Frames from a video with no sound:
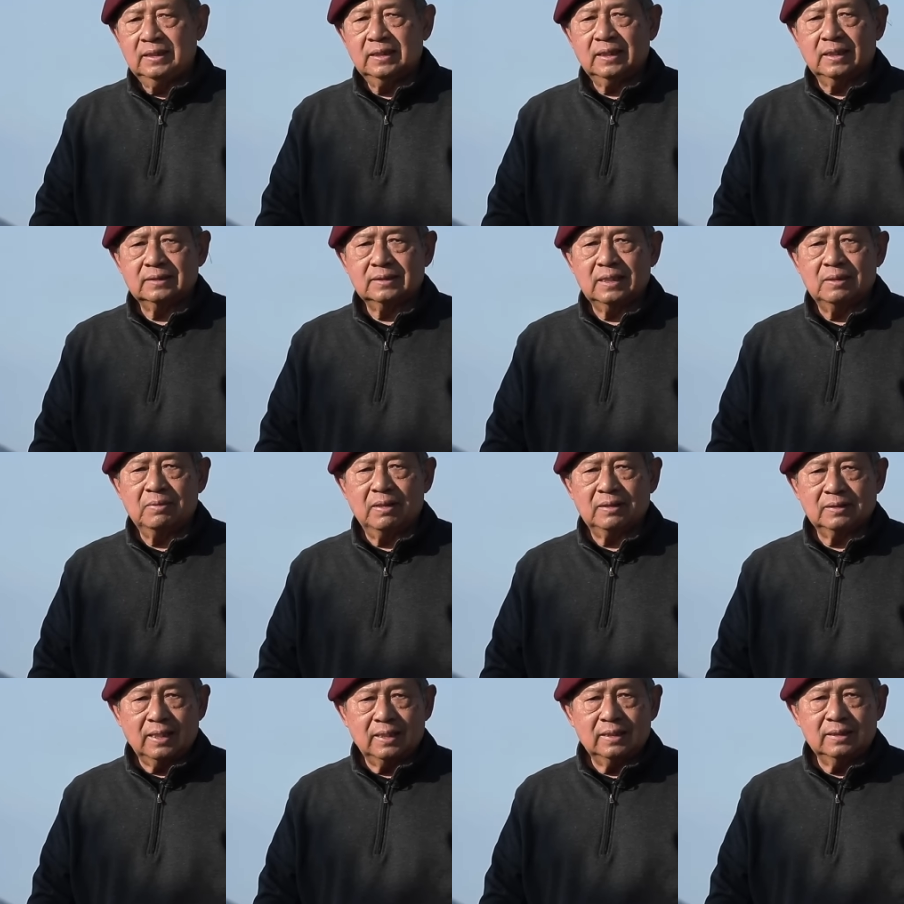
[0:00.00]
di
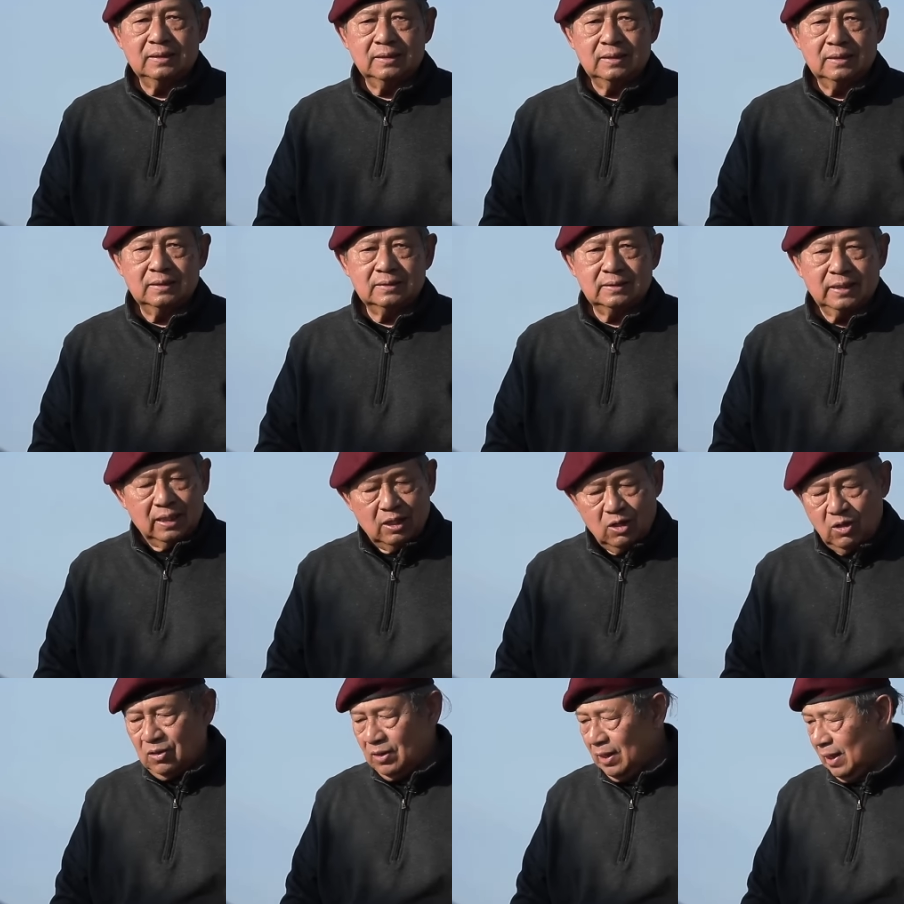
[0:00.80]
kecamatan
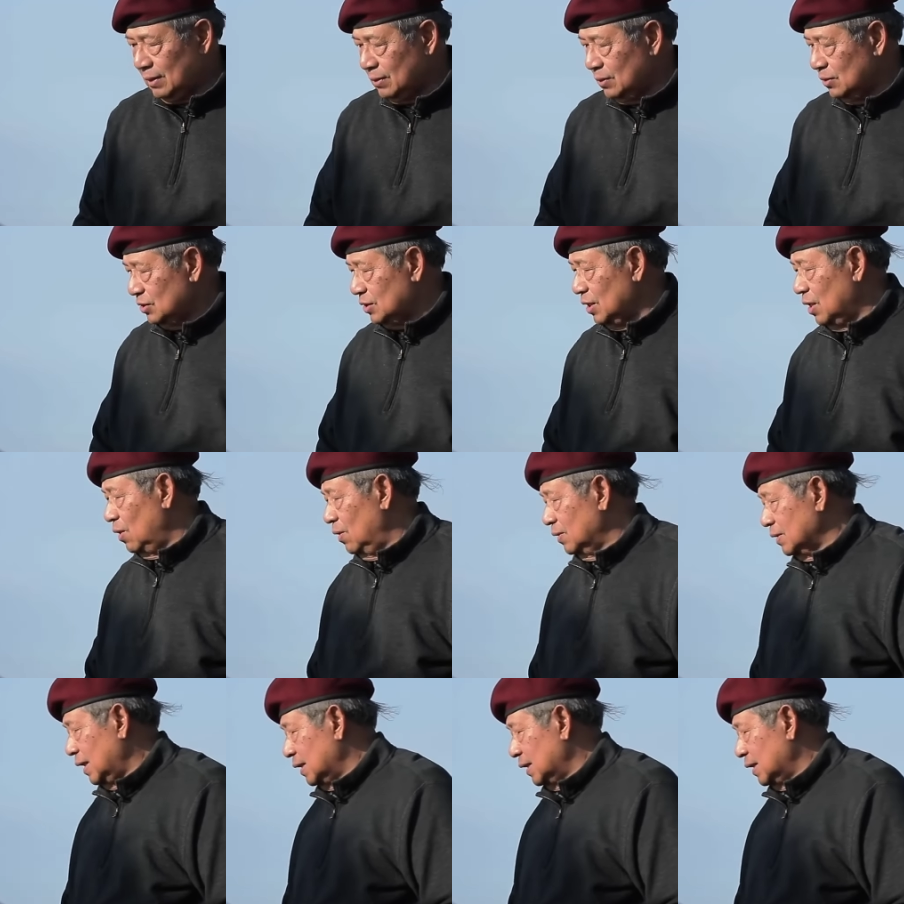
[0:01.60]
Selo atau Selo